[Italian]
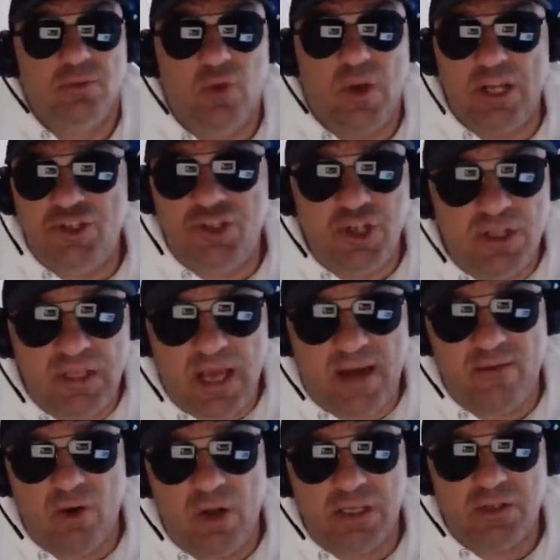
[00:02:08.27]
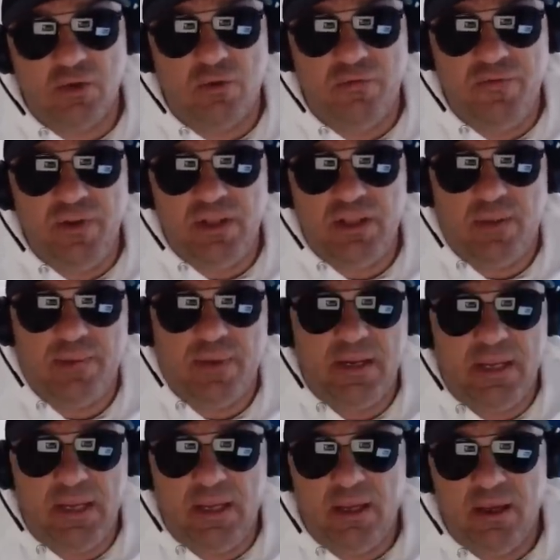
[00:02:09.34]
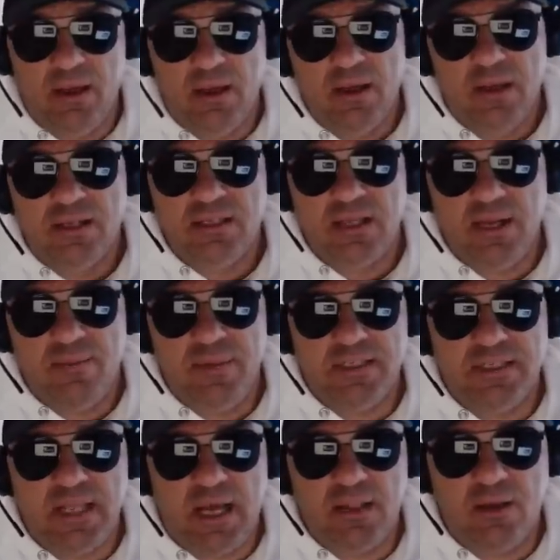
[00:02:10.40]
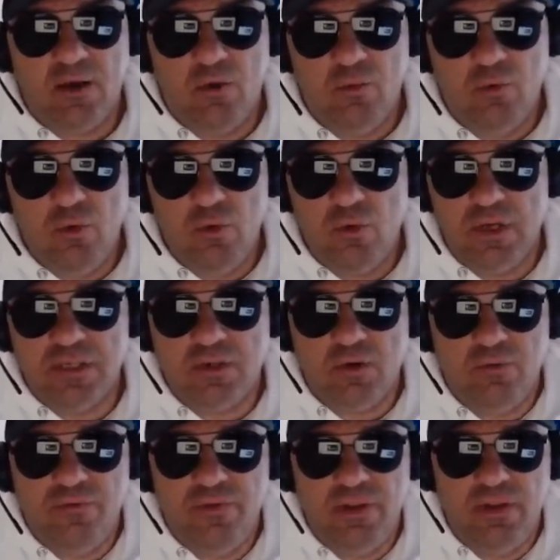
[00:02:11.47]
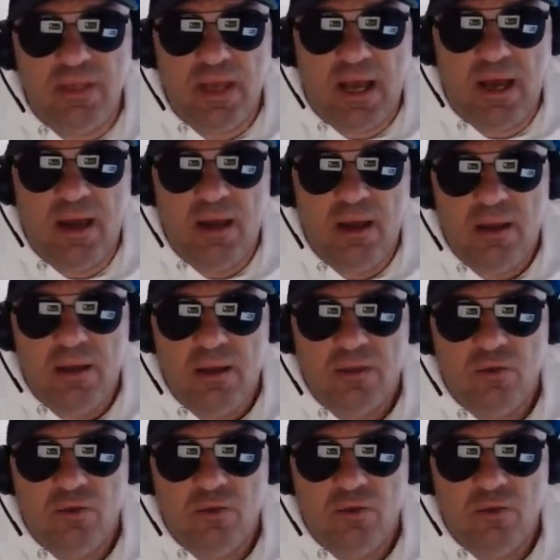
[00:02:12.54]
non, accettavano la sconfitta perché sarebbe stata comunque una sconfitta